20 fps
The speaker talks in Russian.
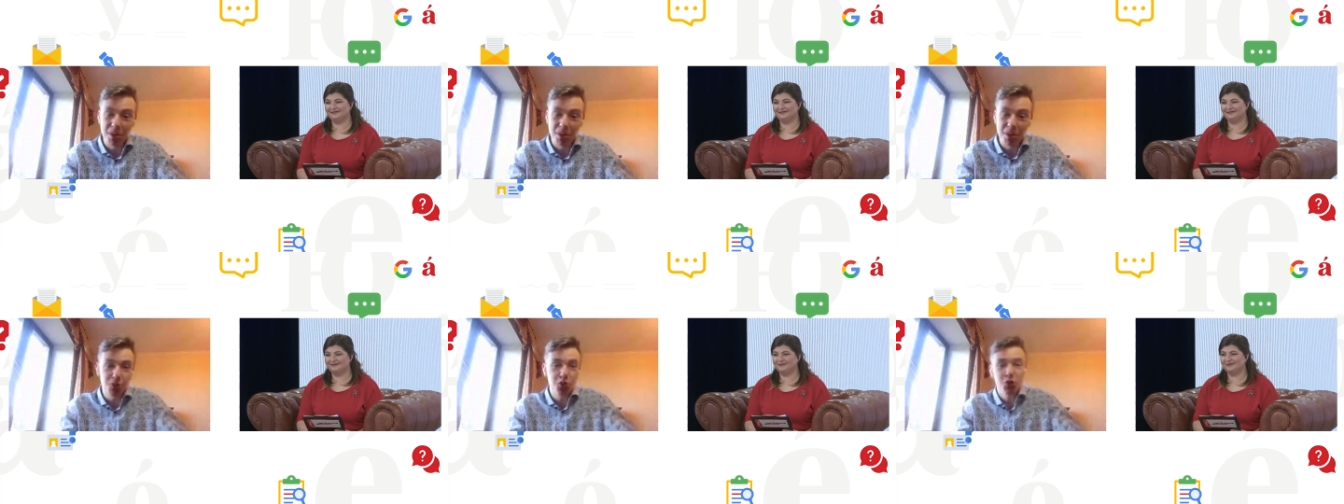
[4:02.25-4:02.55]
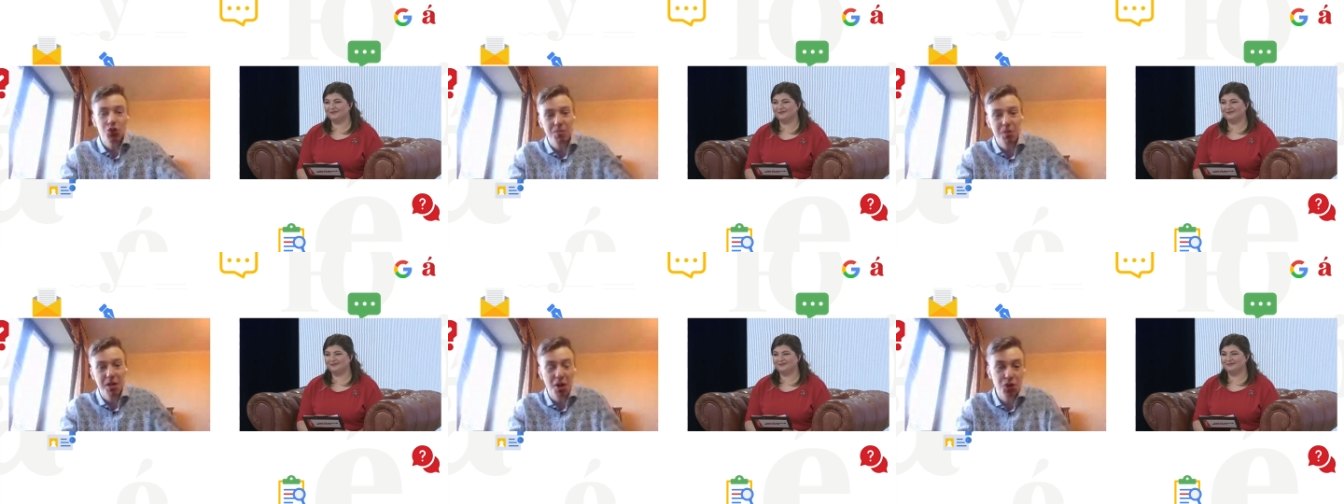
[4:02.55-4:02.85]
но в
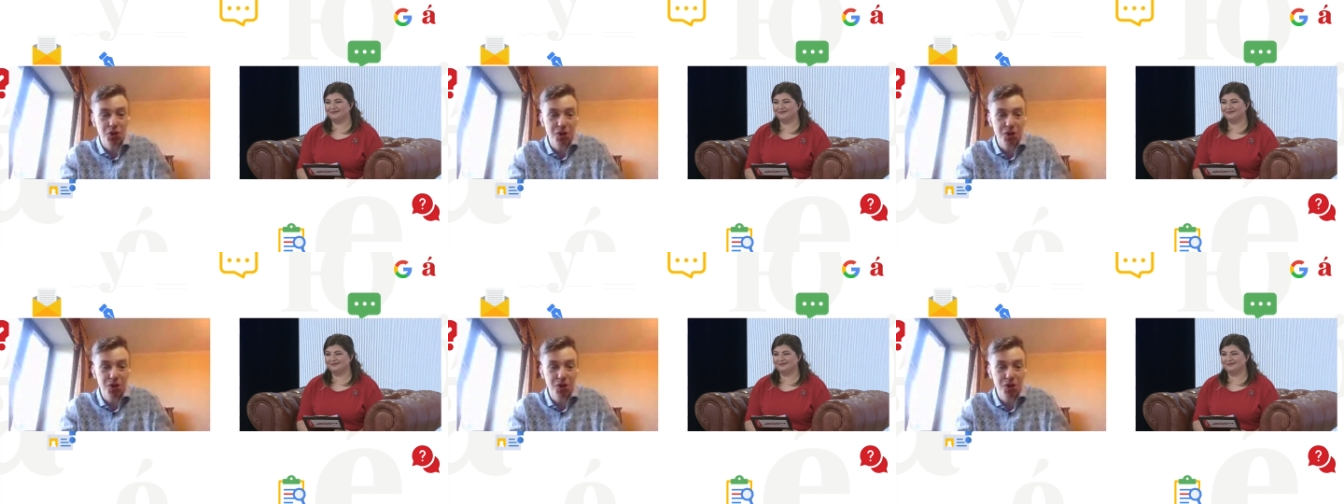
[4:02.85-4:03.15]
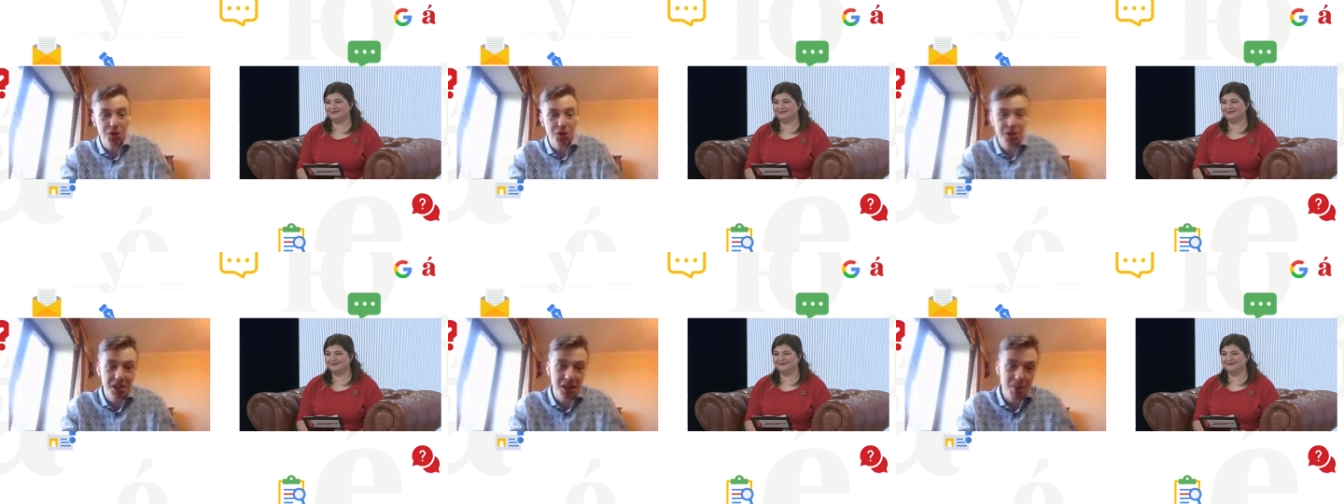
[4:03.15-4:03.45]
чужие меня очень
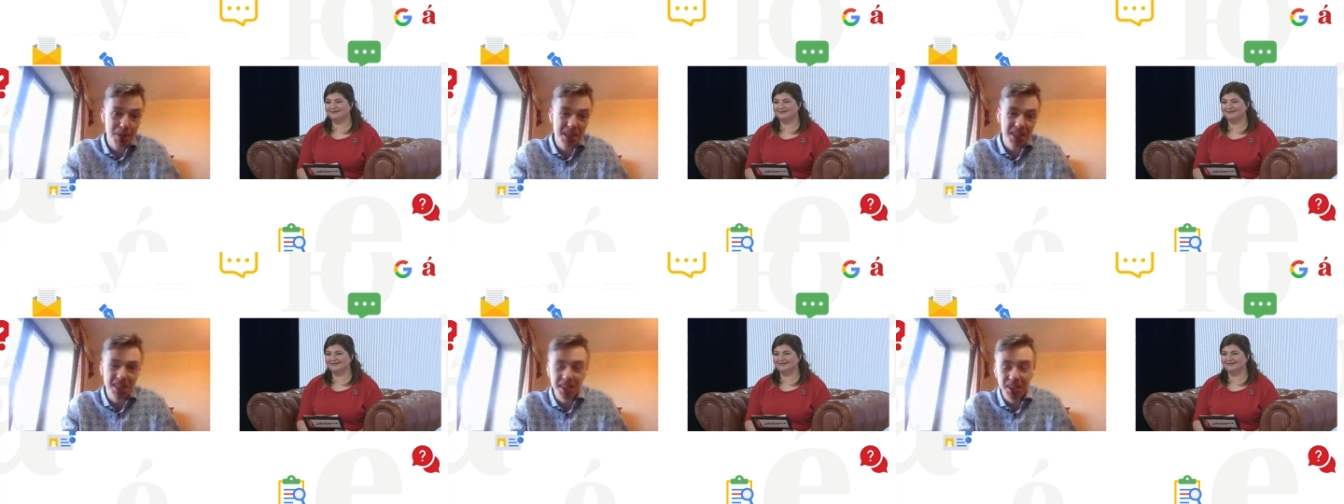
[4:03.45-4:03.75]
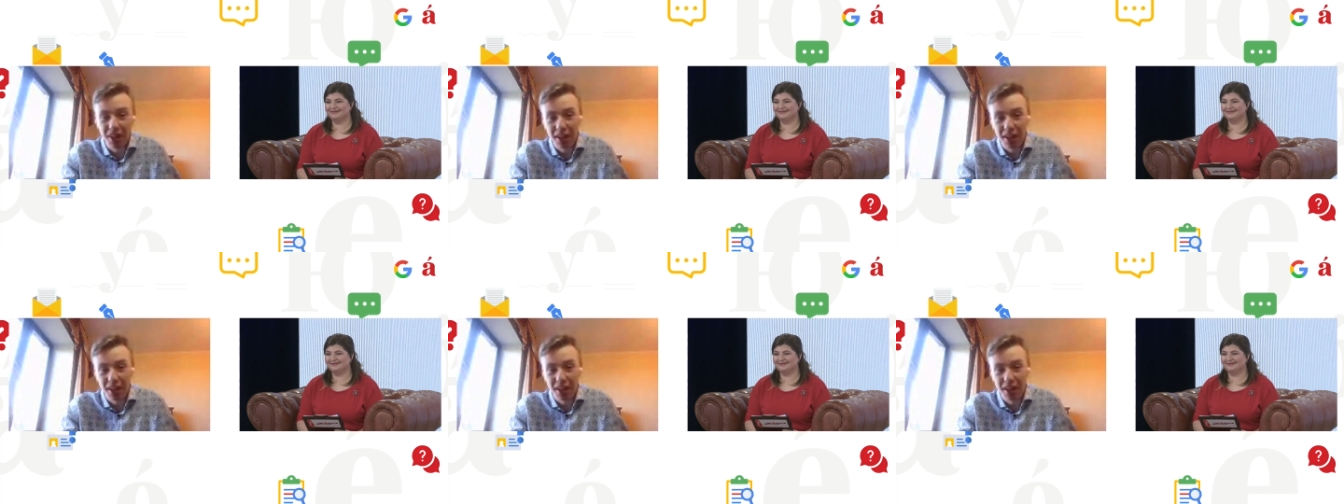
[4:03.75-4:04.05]
сильно
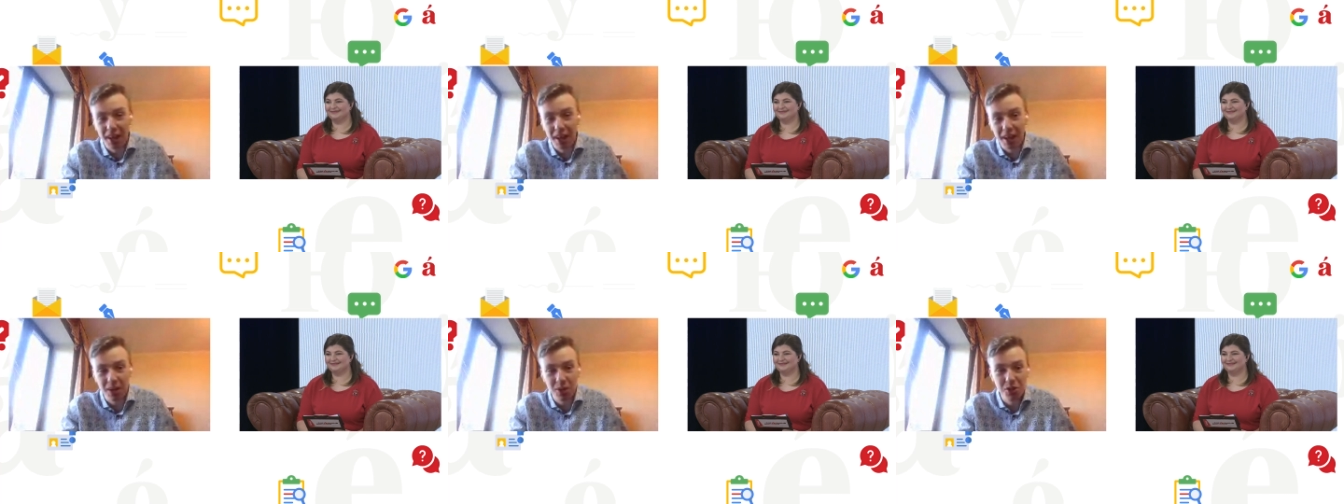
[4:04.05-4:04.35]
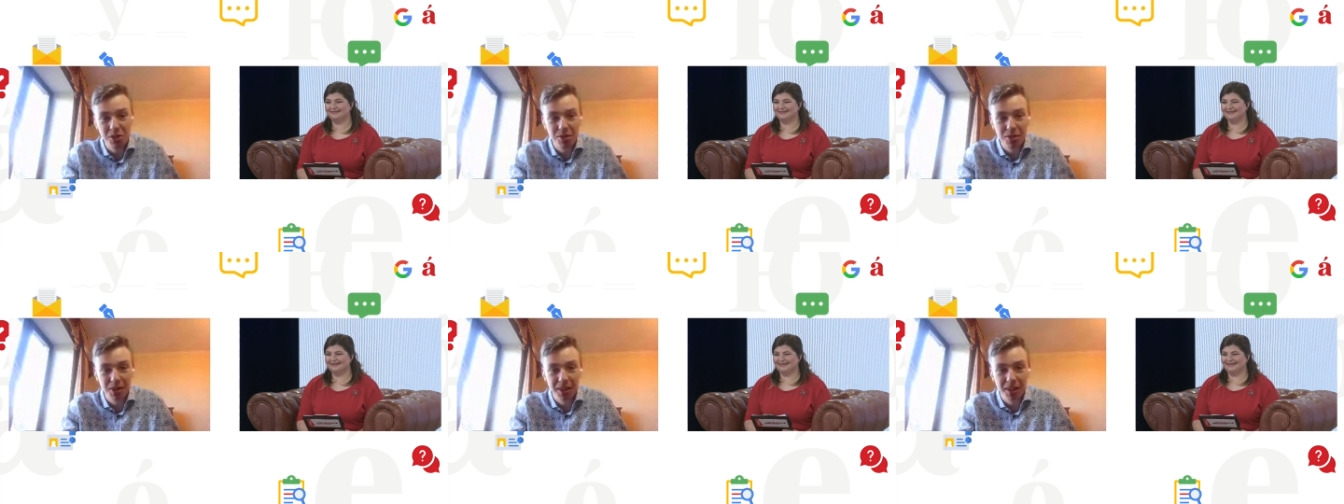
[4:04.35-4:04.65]
бесило, как
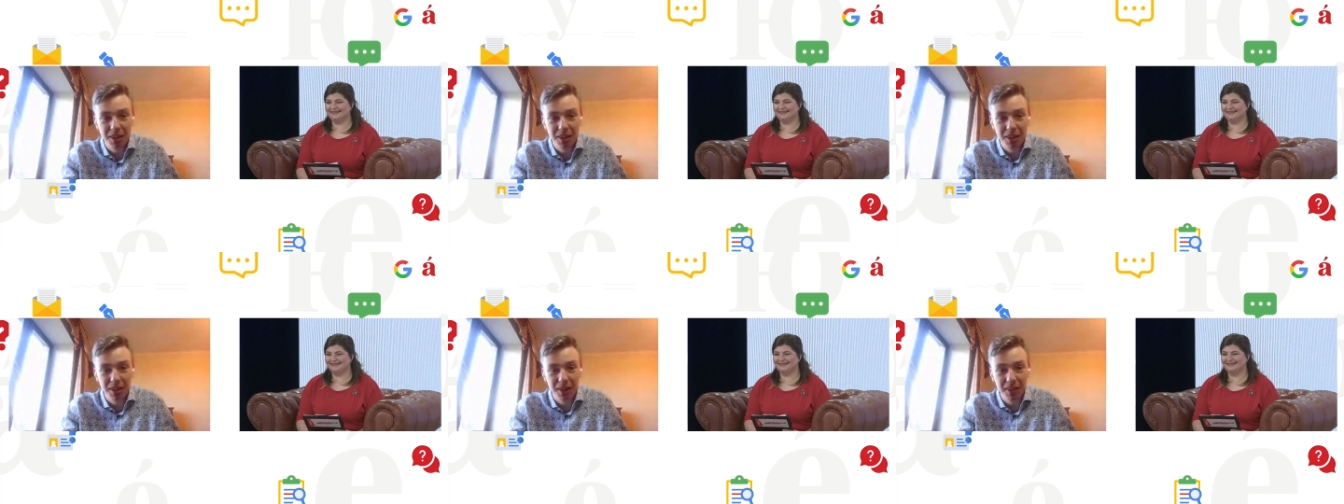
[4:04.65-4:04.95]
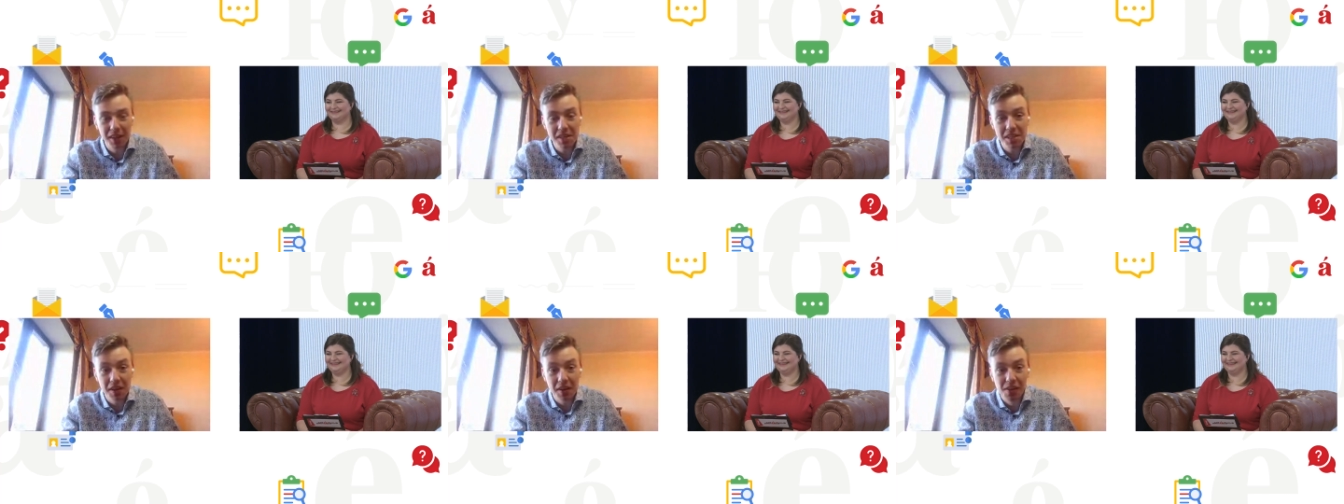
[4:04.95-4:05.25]
люди в
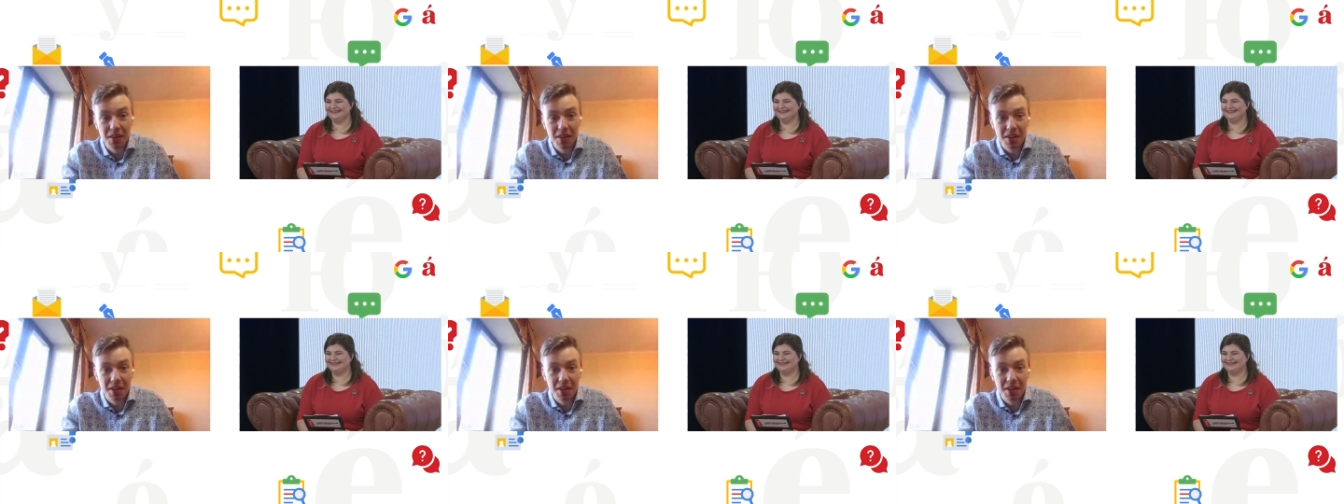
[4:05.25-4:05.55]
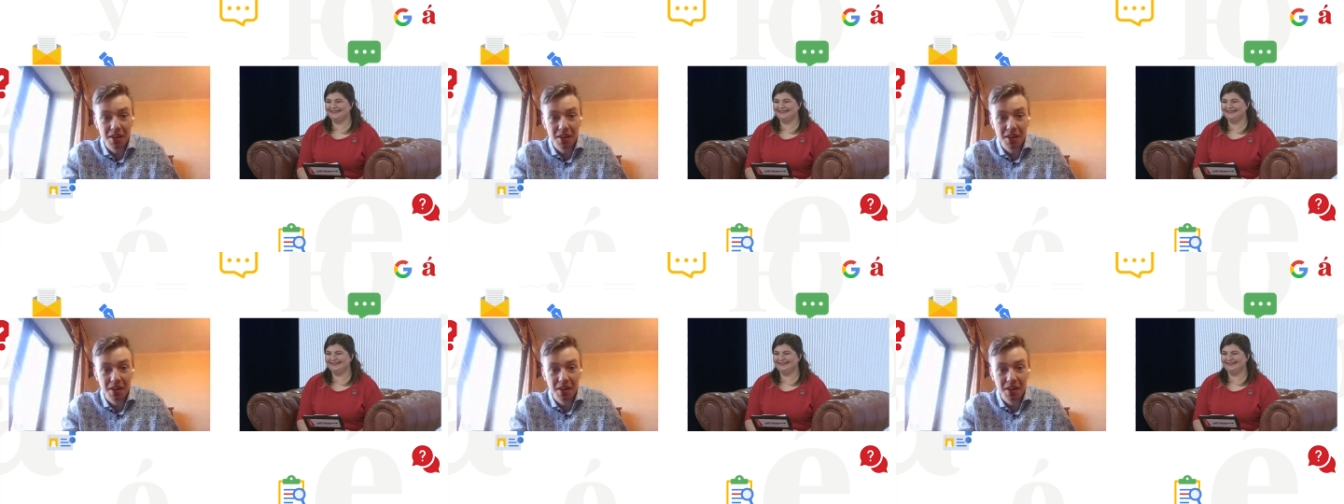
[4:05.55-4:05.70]
интернете